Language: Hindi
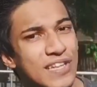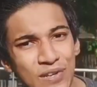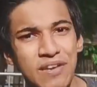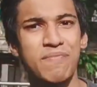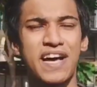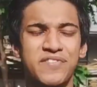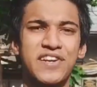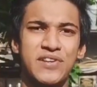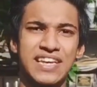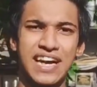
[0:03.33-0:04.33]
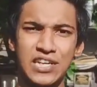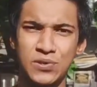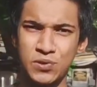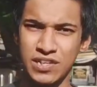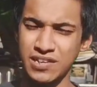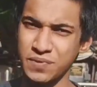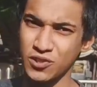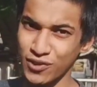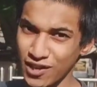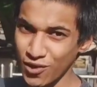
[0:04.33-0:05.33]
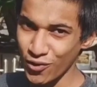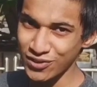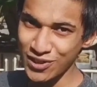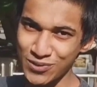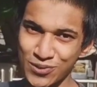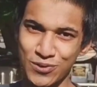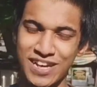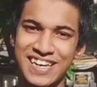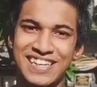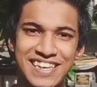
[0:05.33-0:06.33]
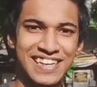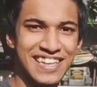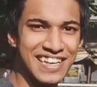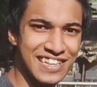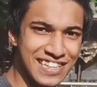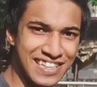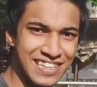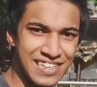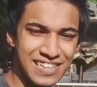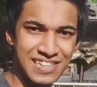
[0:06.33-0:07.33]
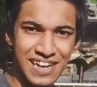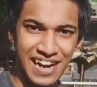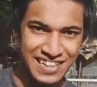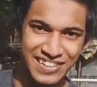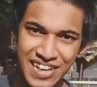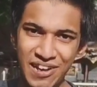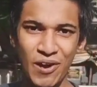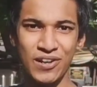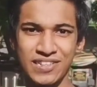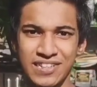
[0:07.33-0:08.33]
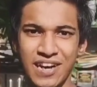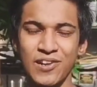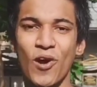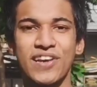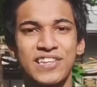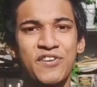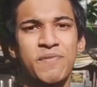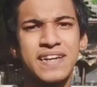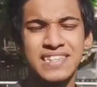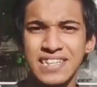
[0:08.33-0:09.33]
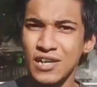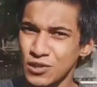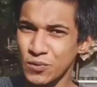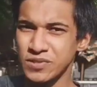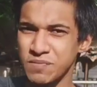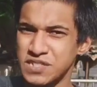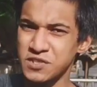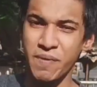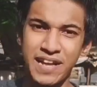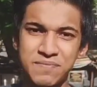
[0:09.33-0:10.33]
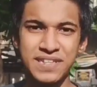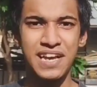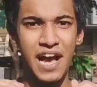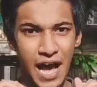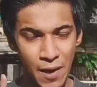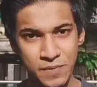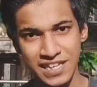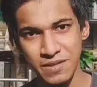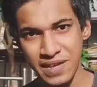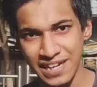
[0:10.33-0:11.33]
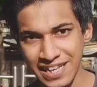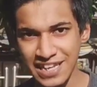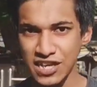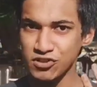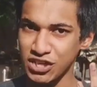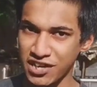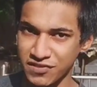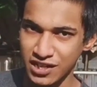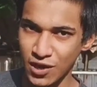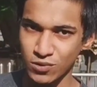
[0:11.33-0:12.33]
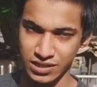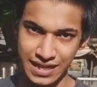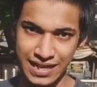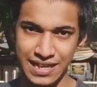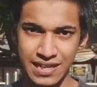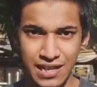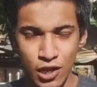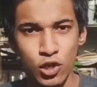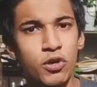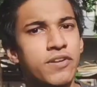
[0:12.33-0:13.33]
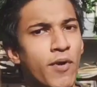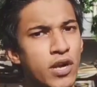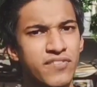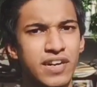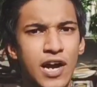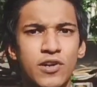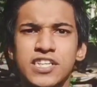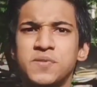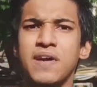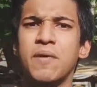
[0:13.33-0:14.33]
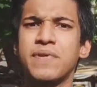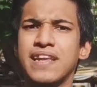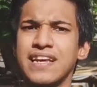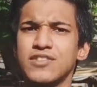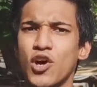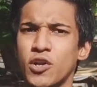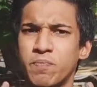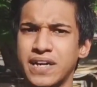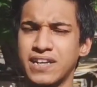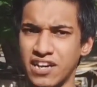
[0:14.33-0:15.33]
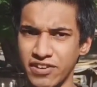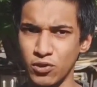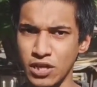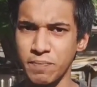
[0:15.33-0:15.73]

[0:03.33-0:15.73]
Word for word: दिनों के बाद वीडियो निकाल रहा हूँ क्योंकि अभी थोड़ा लॉकडाउन थोड़ा हल्के हल्के करके हट रहा है और अनलॉक की तरफ बढ़ रहे तो वो सब चीज़ बाद में आपके लिए मैंने लेके आया हूँ चार वर्कआउट ये लोअर बॉडी वर्कआउट है इसमें आपके लेग्स और बट कवर होंगे